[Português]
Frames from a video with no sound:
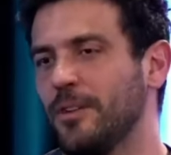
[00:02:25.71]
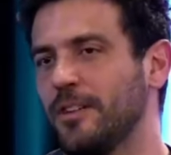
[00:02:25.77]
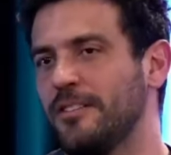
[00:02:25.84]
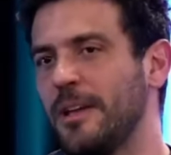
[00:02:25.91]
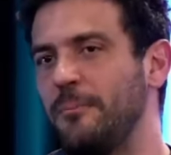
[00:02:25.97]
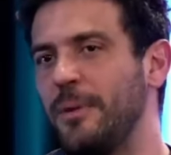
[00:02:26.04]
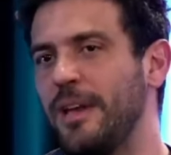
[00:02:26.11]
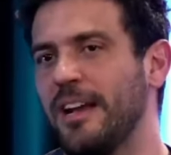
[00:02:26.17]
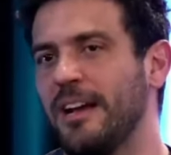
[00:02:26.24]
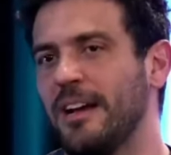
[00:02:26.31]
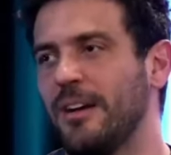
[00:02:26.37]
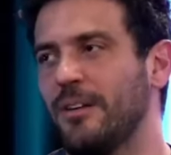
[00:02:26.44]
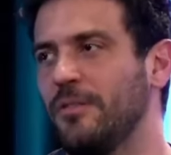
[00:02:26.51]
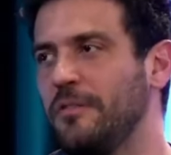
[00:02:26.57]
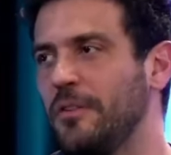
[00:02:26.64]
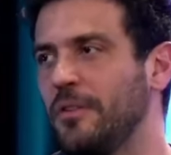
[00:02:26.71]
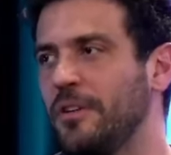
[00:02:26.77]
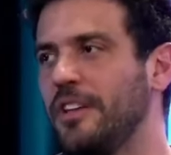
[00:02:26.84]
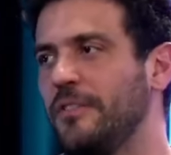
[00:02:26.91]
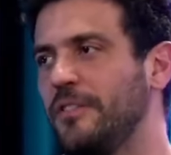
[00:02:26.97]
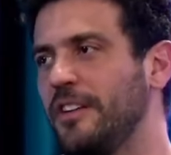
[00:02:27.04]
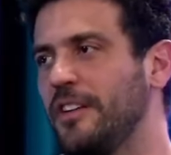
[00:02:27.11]
Quando você pega o Phil
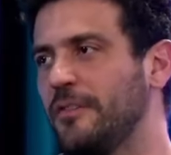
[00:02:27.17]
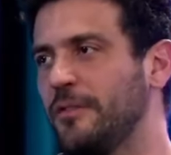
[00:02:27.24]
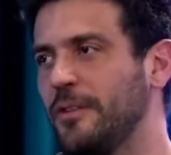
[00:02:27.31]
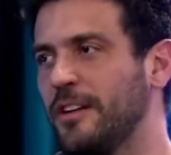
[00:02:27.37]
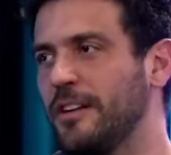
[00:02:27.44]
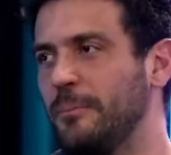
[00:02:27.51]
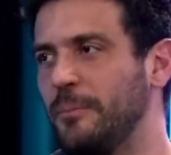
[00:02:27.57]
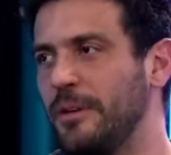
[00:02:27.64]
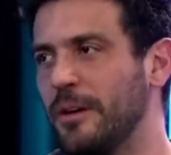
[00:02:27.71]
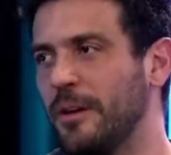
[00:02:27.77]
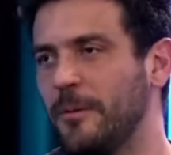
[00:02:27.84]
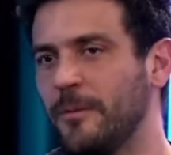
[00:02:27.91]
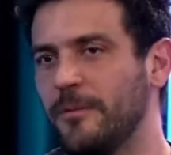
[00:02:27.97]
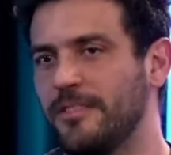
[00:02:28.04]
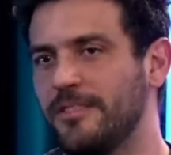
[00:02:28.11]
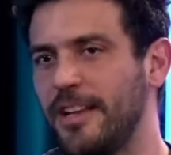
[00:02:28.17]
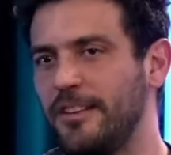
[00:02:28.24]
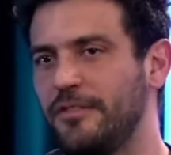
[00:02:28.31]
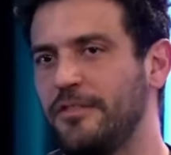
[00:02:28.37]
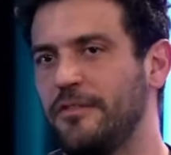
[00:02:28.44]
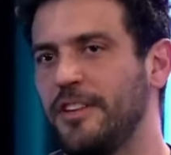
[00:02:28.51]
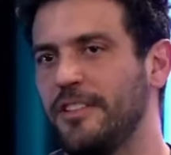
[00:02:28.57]
Heath que foi campeão
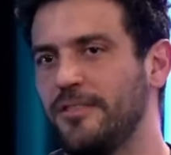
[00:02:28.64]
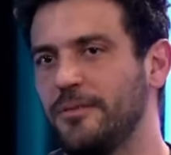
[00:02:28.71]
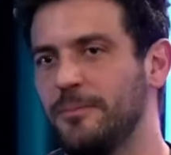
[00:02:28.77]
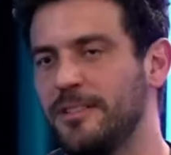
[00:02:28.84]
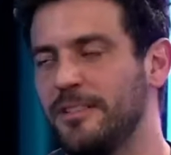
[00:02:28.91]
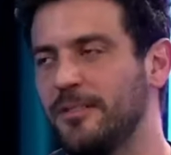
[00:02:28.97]
sete vezes sete.